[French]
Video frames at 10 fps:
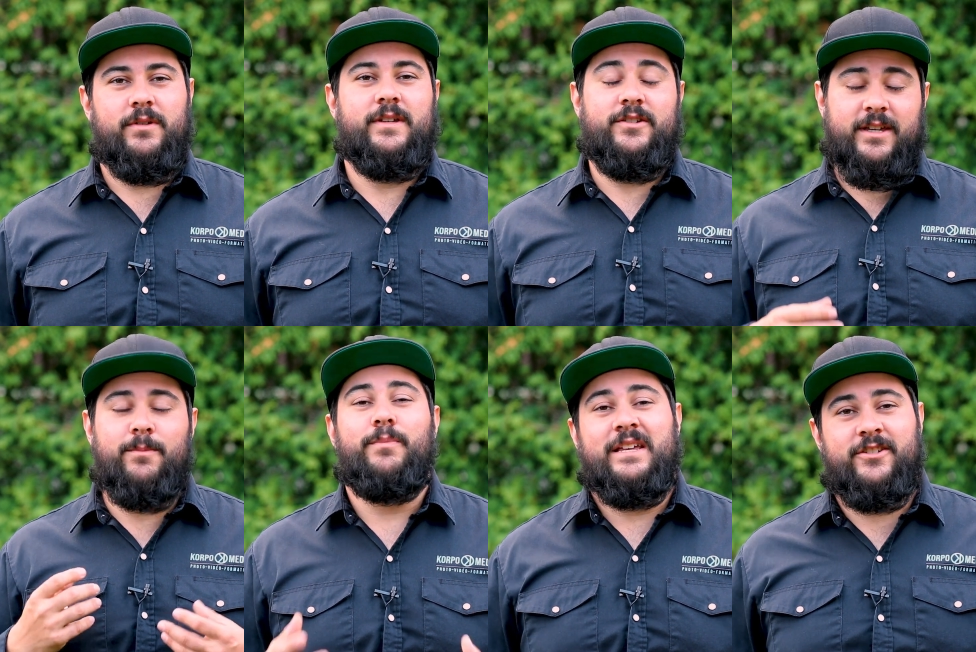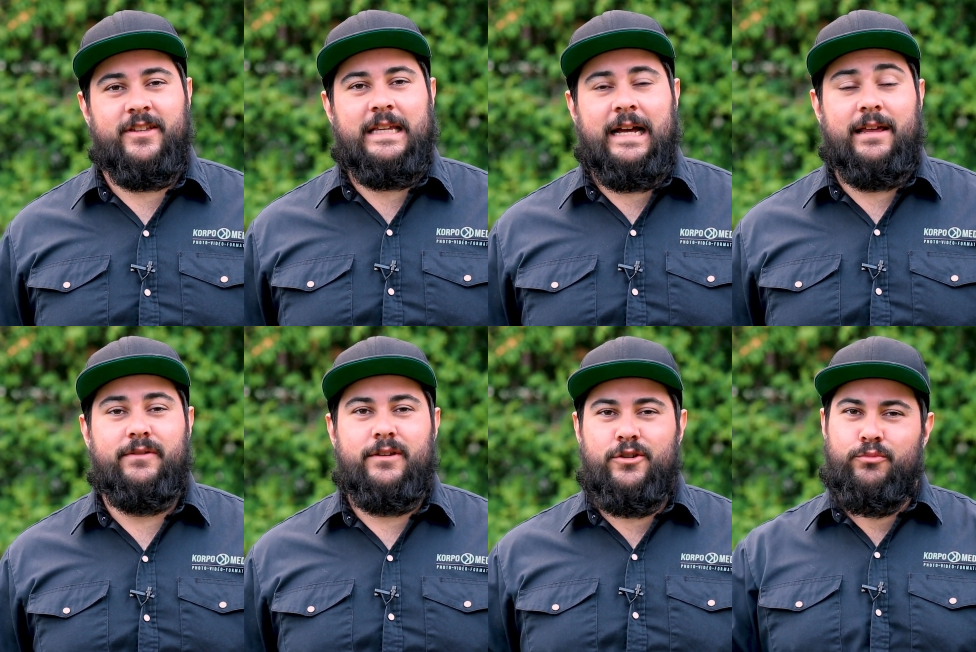C'est ça qui me passionne dans la
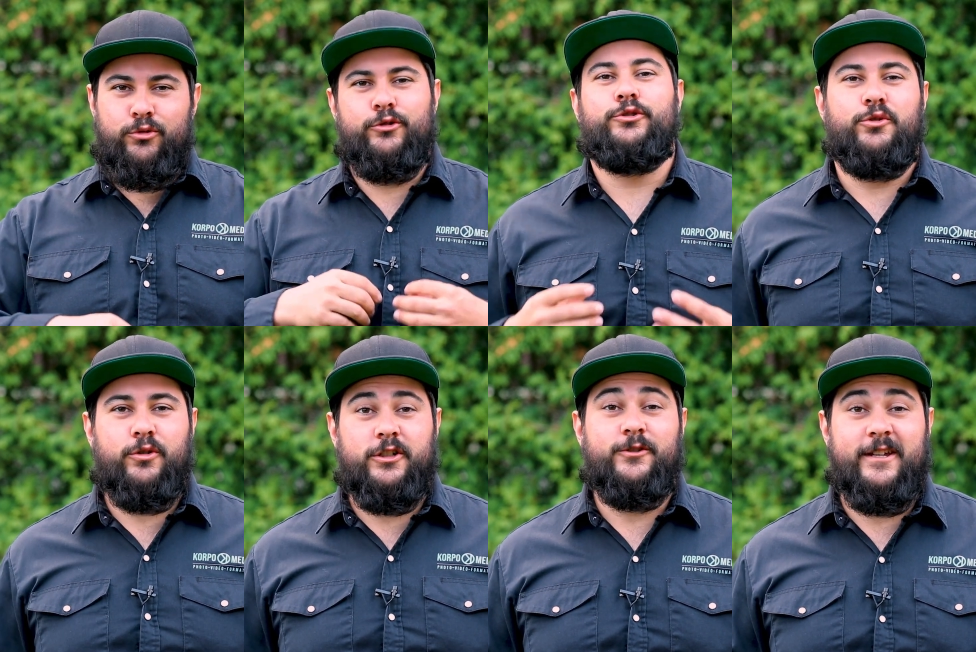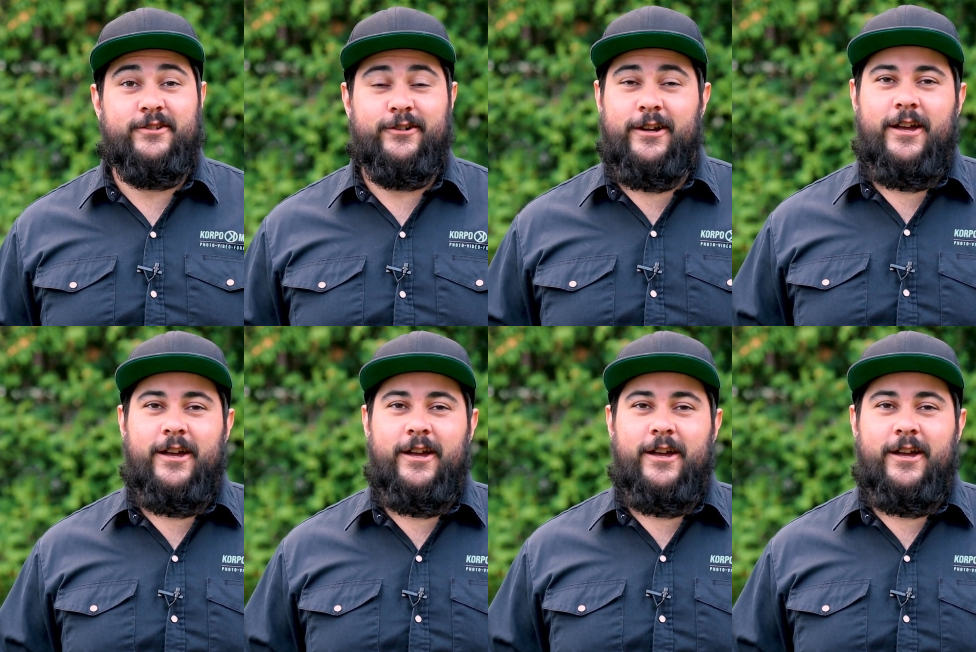vie. Depuis toujours, je fais ça.